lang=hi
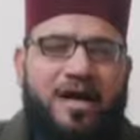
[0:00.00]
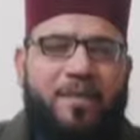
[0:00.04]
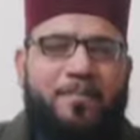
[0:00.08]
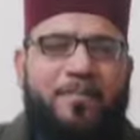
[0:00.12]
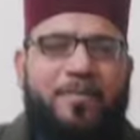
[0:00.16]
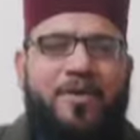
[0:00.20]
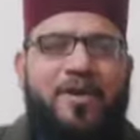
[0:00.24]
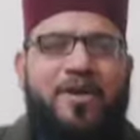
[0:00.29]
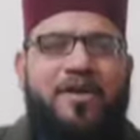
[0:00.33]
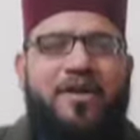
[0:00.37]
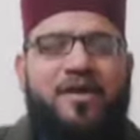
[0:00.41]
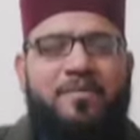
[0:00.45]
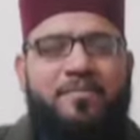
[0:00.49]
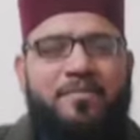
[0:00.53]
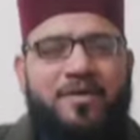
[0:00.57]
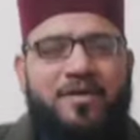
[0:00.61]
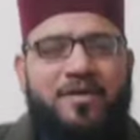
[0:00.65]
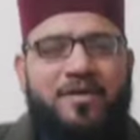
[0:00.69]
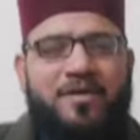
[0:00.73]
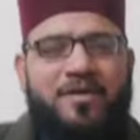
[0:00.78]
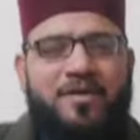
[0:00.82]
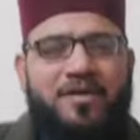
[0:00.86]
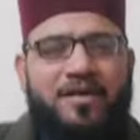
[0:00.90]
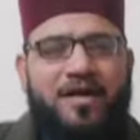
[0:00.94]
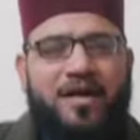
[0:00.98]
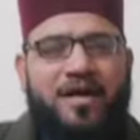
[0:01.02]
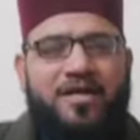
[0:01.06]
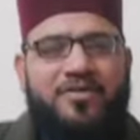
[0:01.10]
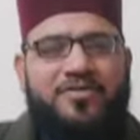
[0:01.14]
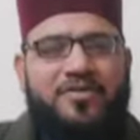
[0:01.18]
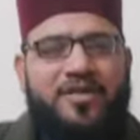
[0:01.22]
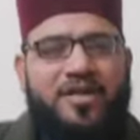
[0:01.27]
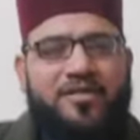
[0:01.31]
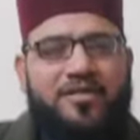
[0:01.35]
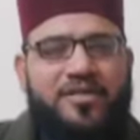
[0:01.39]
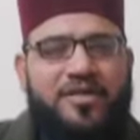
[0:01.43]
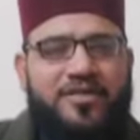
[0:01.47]
अपने नबी
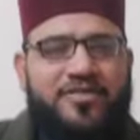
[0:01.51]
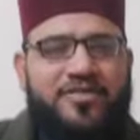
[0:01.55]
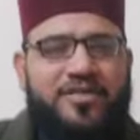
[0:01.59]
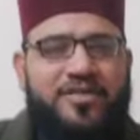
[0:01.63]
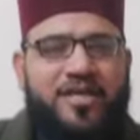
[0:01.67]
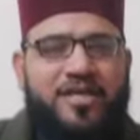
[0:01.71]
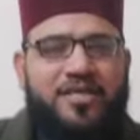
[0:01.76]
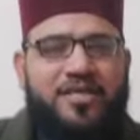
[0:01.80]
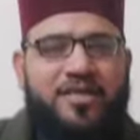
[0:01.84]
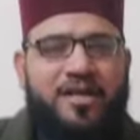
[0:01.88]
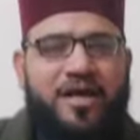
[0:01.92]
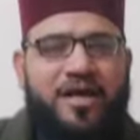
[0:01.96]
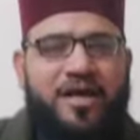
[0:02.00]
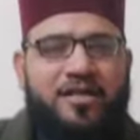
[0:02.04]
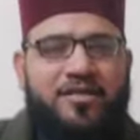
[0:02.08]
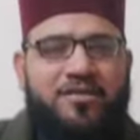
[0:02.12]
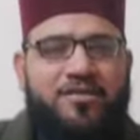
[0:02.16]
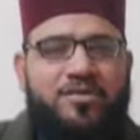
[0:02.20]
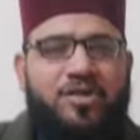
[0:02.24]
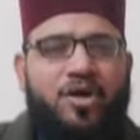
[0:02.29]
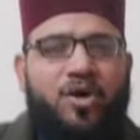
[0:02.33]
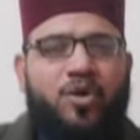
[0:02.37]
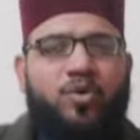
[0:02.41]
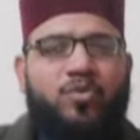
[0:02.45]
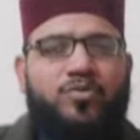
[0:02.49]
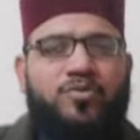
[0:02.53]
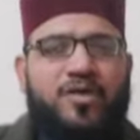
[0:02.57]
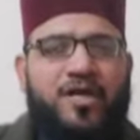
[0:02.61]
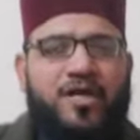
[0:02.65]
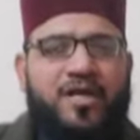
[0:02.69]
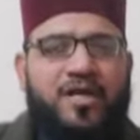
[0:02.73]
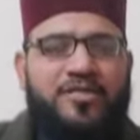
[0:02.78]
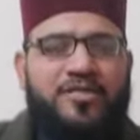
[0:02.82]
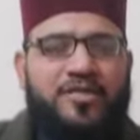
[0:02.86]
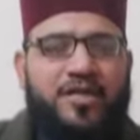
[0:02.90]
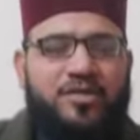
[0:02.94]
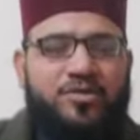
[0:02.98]
हज़रत सैदना
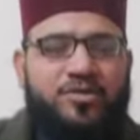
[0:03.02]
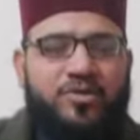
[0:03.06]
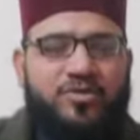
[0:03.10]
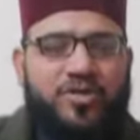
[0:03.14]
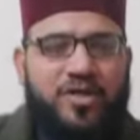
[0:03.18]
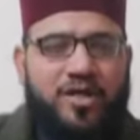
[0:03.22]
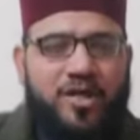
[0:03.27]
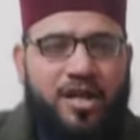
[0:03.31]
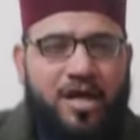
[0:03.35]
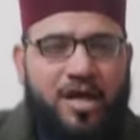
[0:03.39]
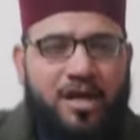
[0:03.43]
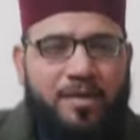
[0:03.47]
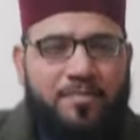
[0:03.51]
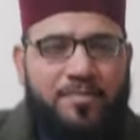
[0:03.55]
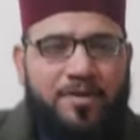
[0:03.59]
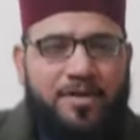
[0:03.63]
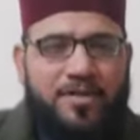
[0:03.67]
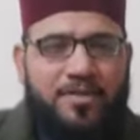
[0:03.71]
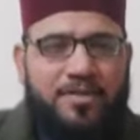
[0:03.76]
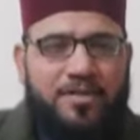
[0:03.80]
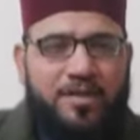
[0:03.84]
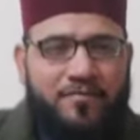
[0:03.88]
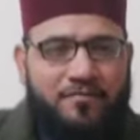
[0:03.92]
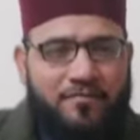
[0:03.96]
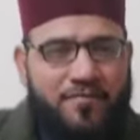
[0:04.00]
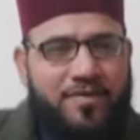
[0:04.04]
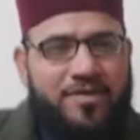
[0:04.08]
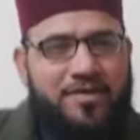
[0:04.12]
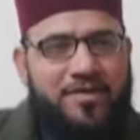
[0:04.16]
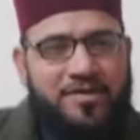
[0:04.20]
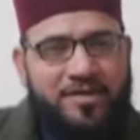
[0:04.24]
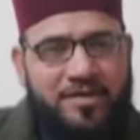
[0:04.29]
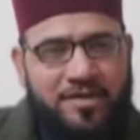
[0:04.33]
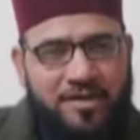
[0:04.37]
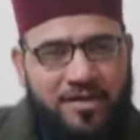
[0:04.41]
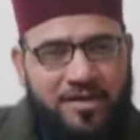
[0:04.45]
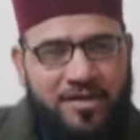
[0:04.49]
दाऊद सलाम की तरफ
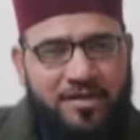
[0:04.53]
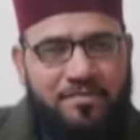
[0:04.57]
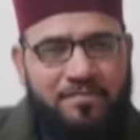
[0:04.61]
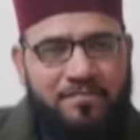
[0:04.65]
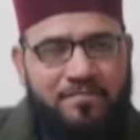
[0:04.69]
वही की